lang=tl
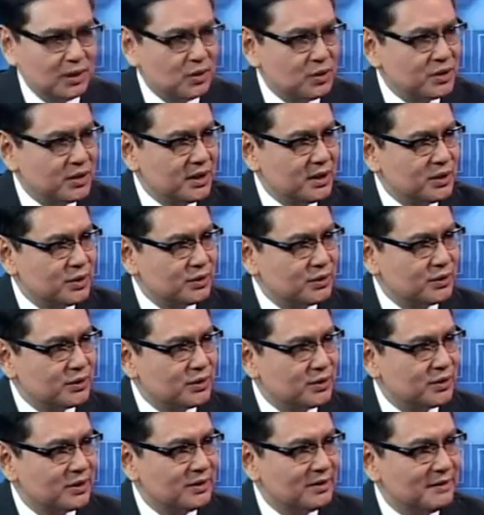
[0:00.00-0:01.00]
negotiations.
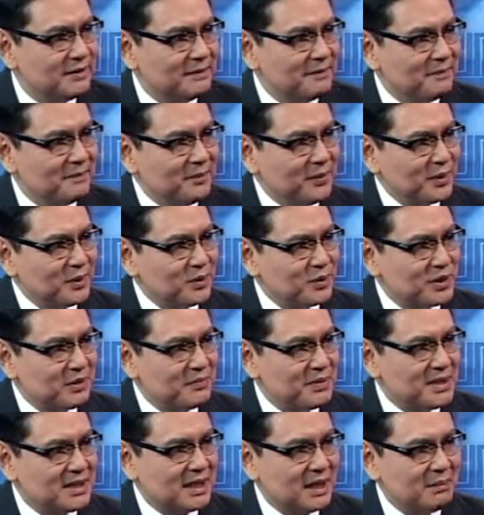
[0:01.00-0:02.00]
Kung sa
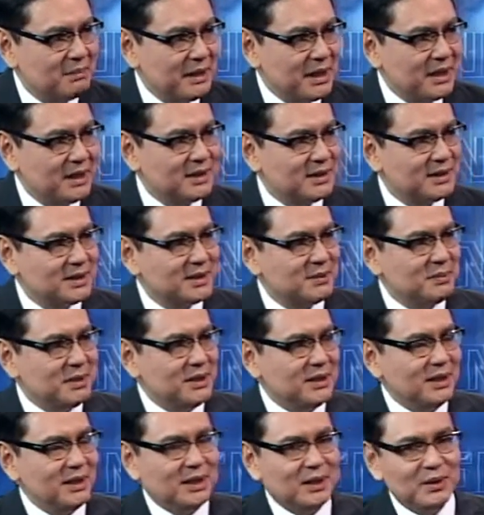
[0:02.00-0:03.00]
fiscal pa yan,
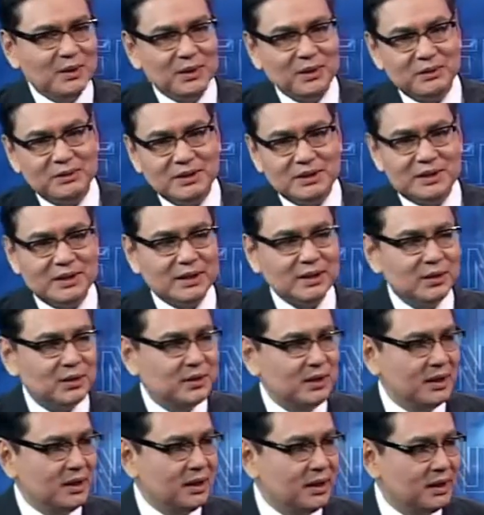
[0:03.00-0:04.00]
sasabihin nila, or oh, yung district
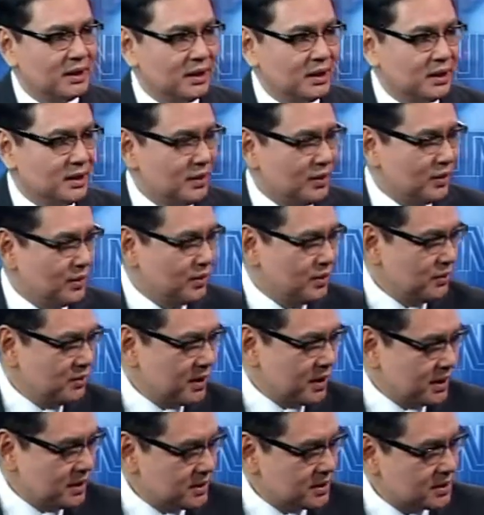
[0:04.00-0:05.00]
attorney, or oh, you
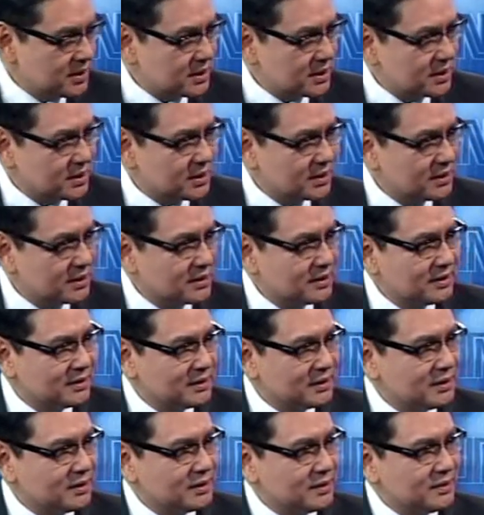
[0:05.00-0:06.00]
guys,
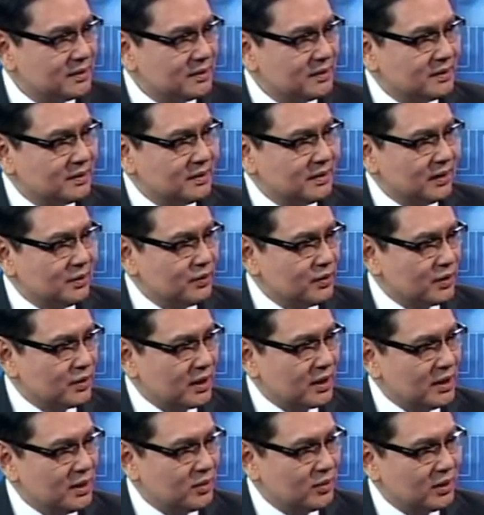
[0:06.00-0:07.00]
if you're
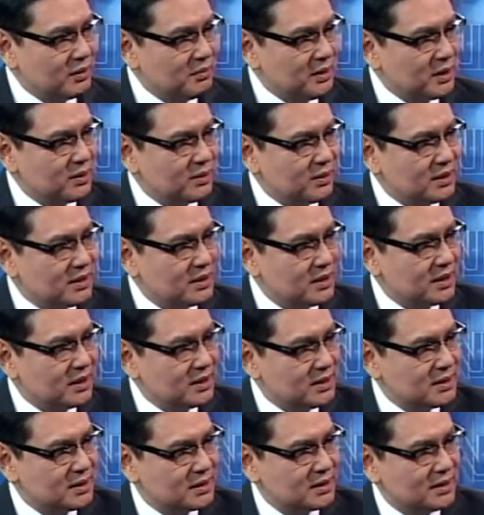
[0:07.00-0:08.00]
ready to admit to these
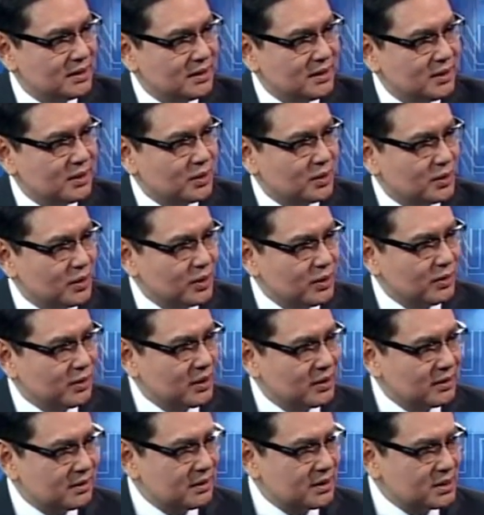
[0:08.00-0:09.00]
things, you're going to
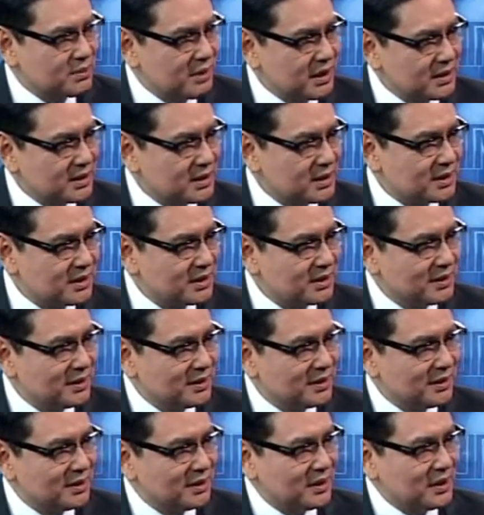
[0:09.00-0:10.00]
get this much
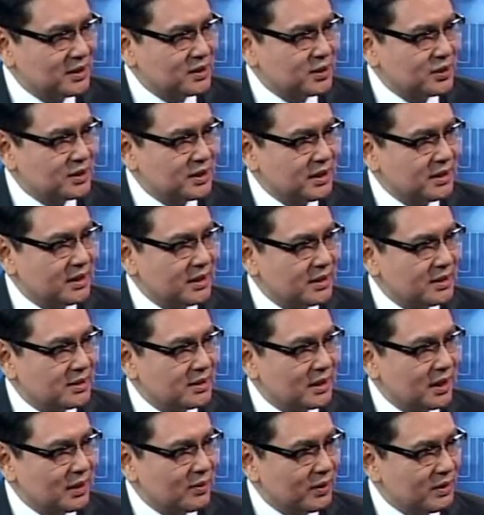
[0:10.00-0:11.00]
Okay. as your sentence.
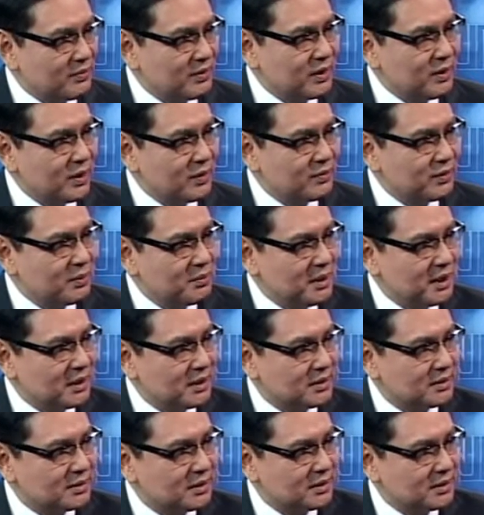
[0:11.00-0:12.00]
However, you have to make
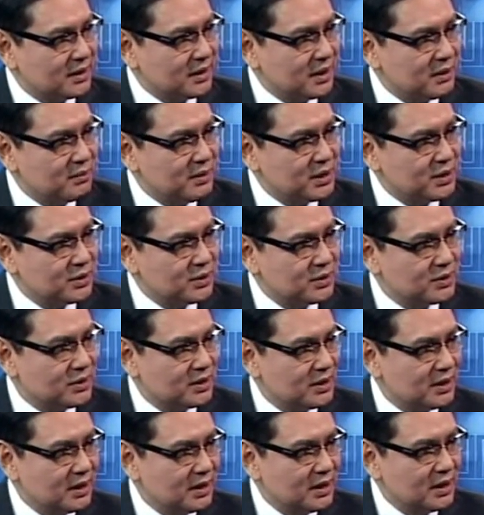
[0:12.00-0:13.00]
certain admissions
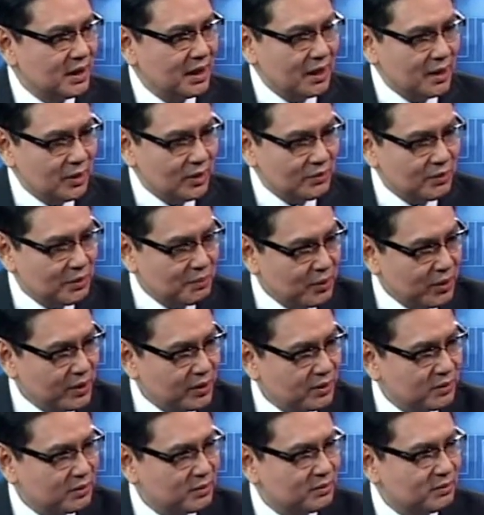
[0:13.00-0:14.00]
and you have to point